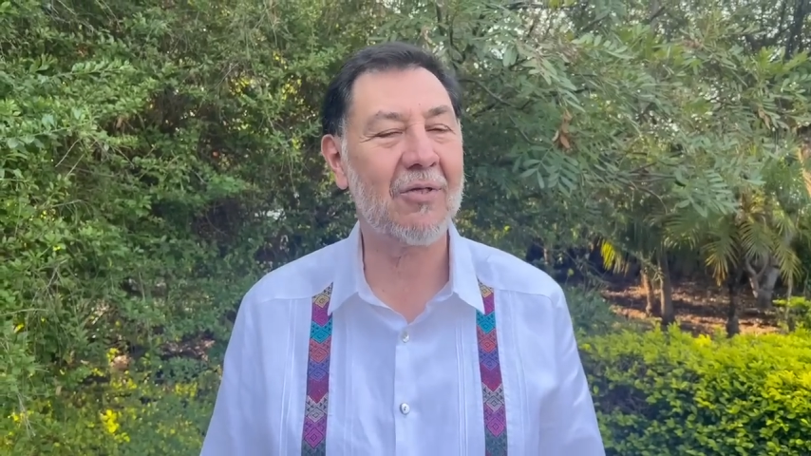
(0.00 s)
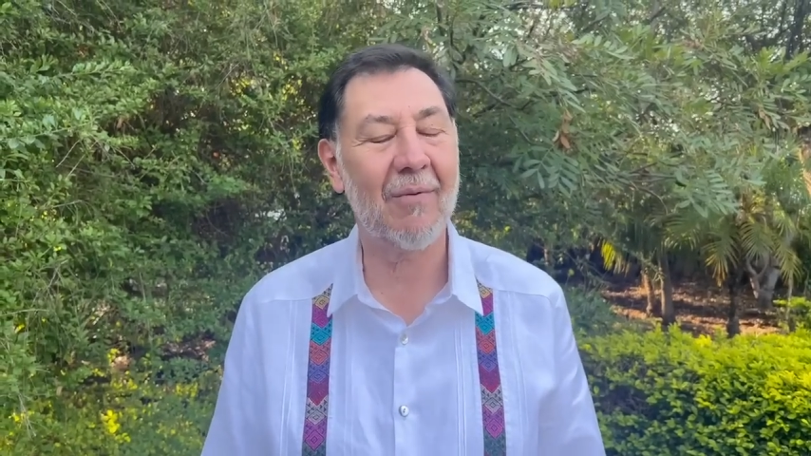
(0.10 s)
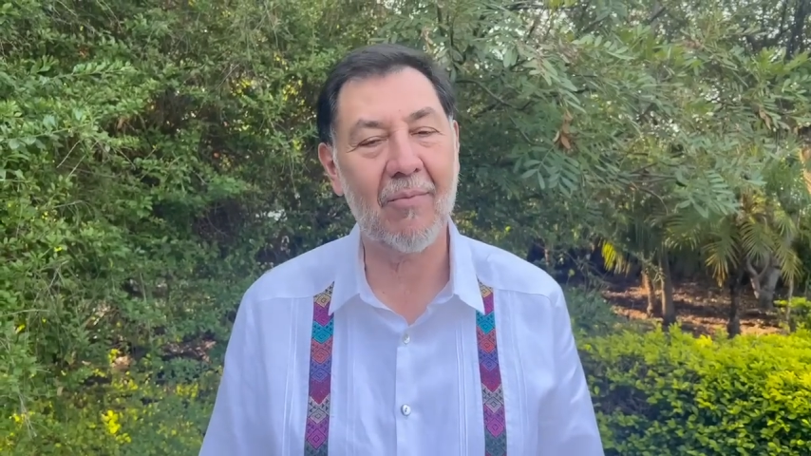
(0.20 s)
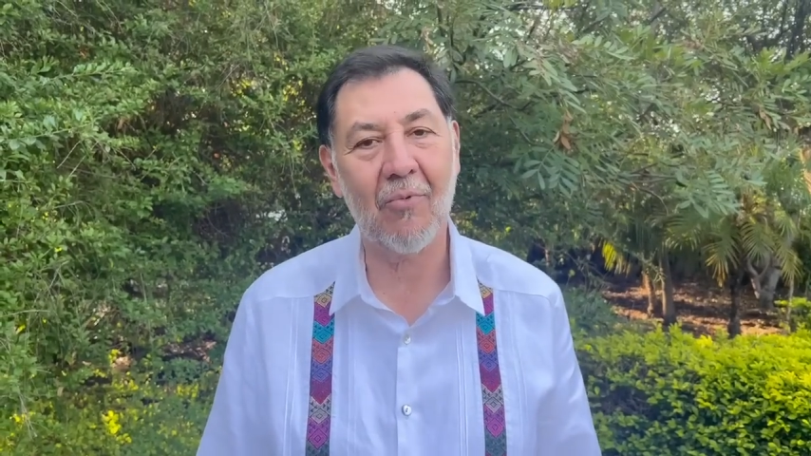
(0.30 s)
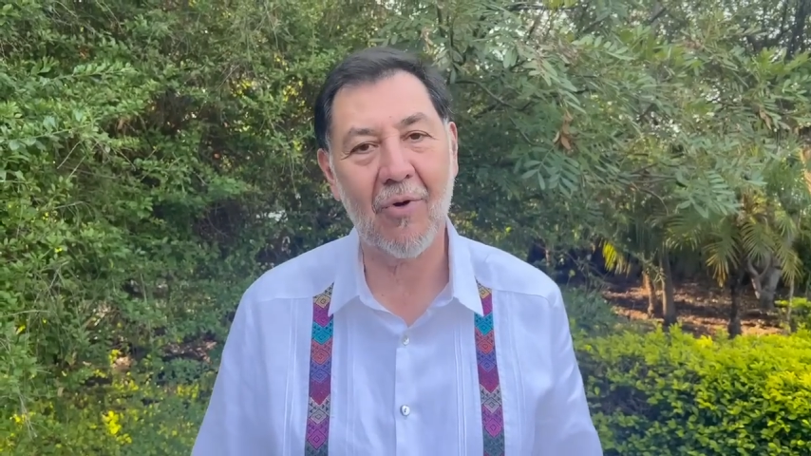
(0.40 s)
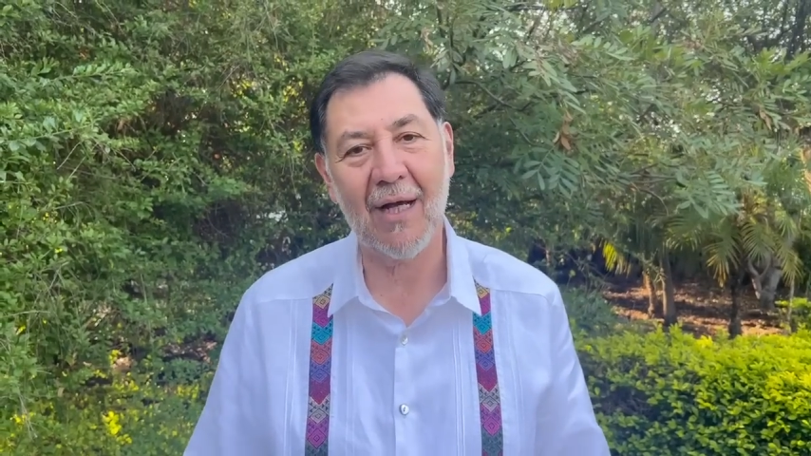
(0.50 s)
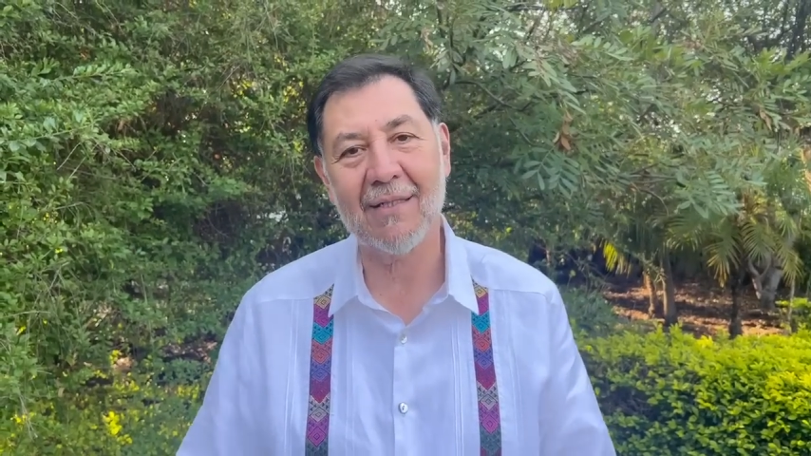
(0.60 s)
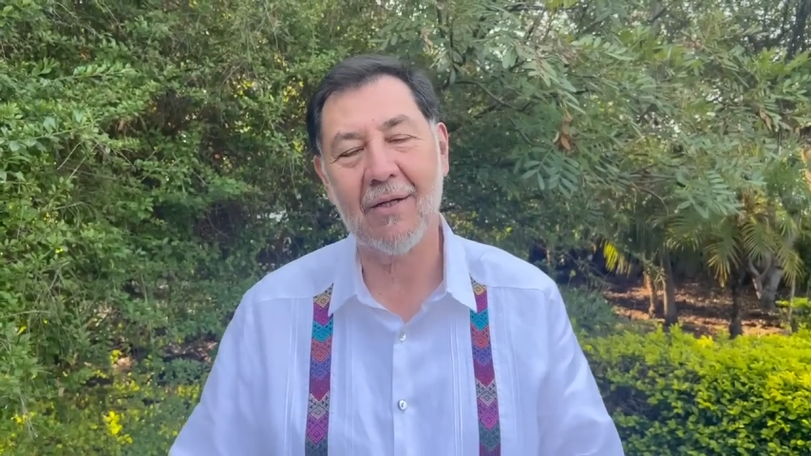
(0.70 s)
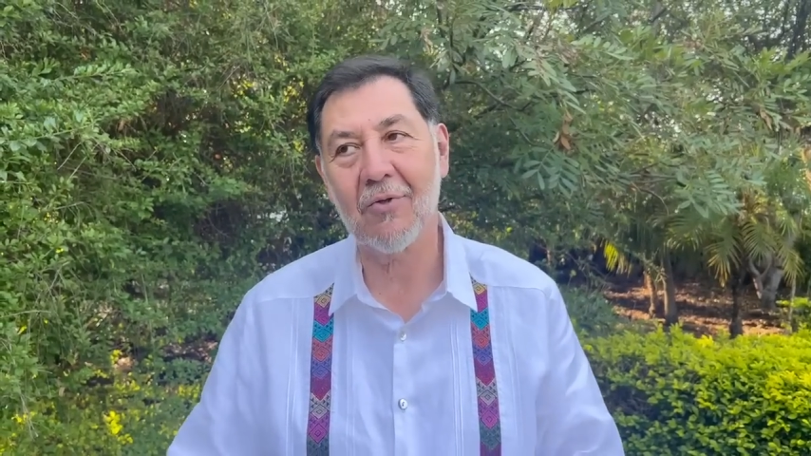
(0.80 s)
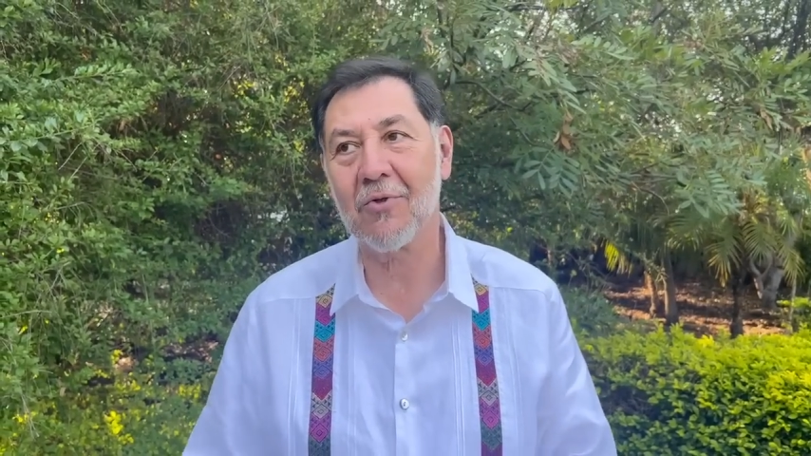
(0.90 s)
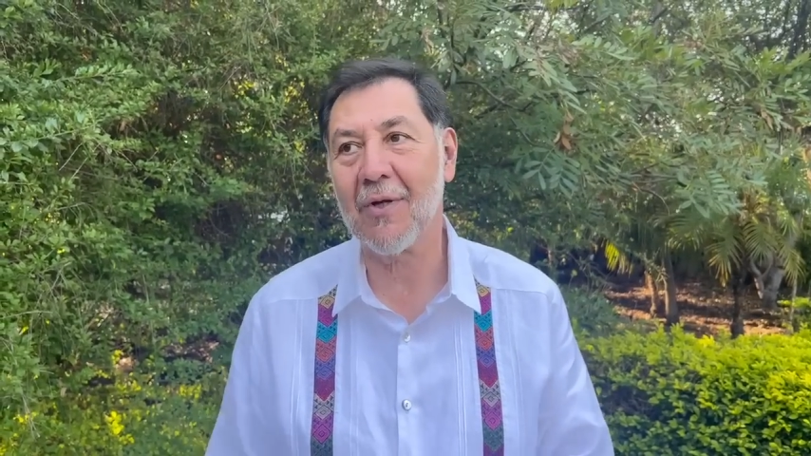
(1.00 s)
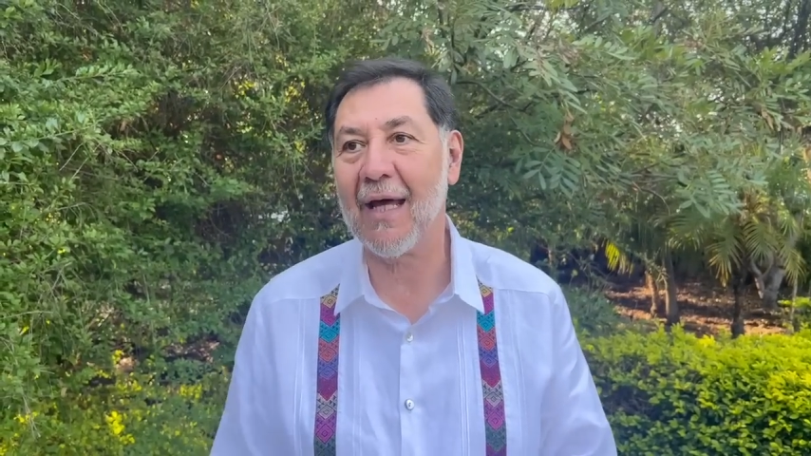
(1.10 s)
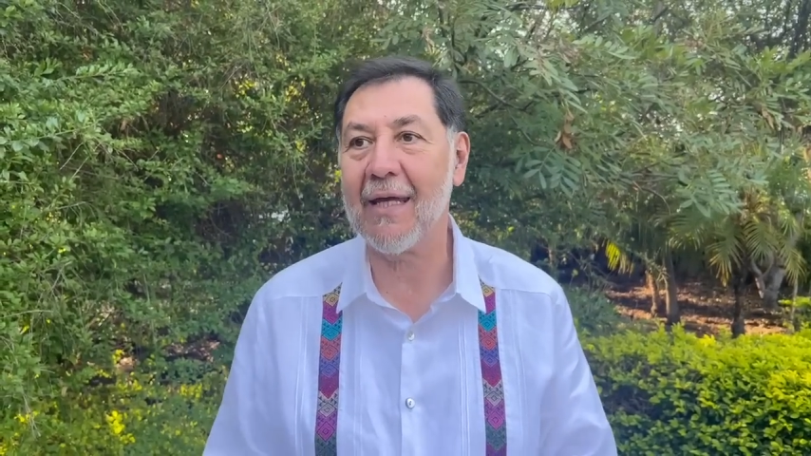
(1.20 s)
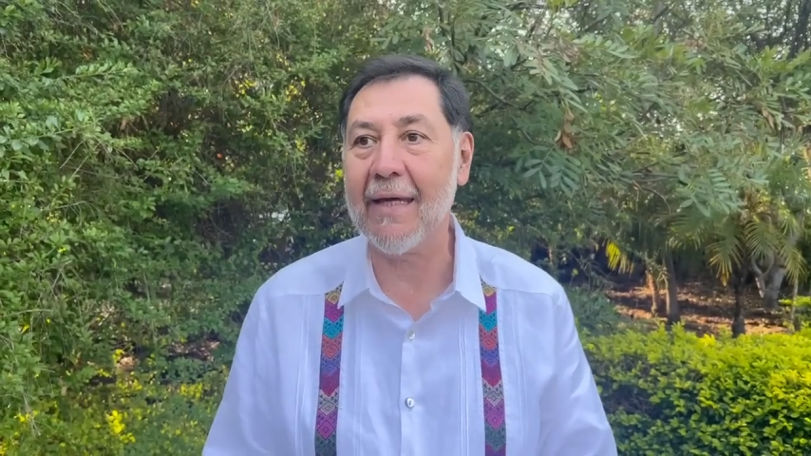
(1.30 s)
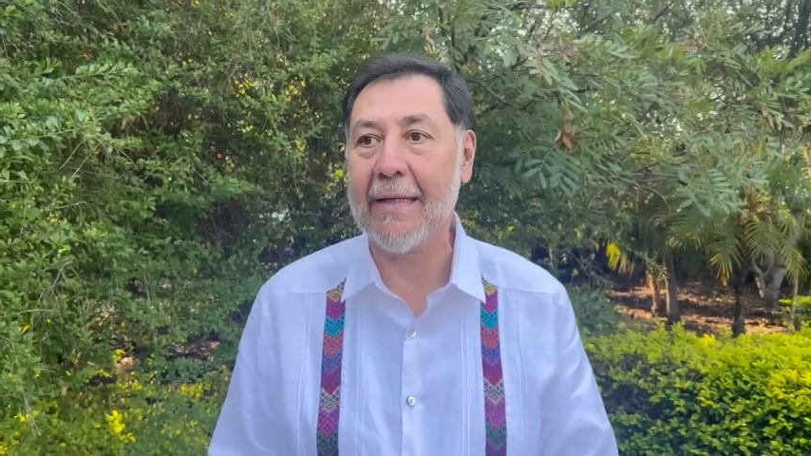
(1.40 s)
se me ponga celoso
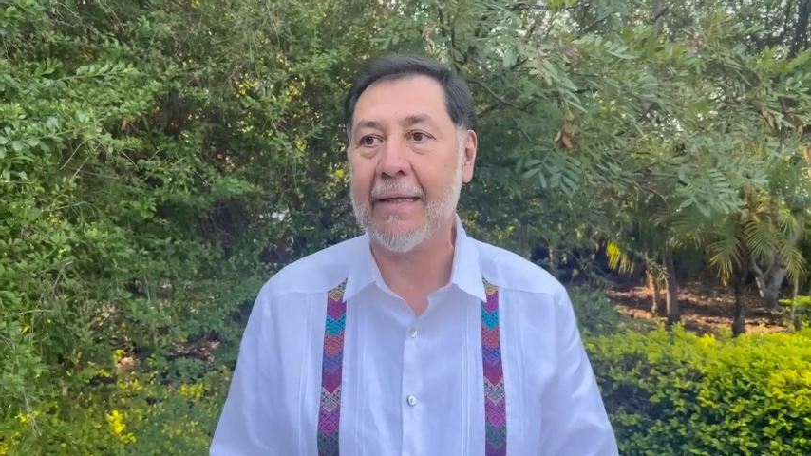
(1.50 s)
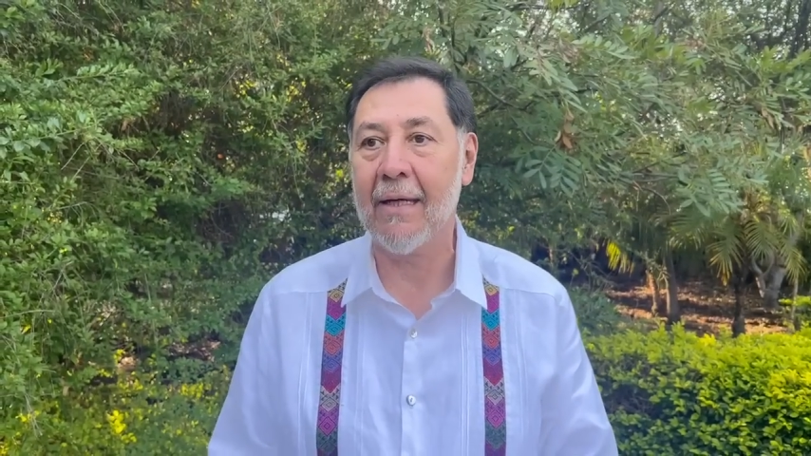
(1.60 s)
nadie,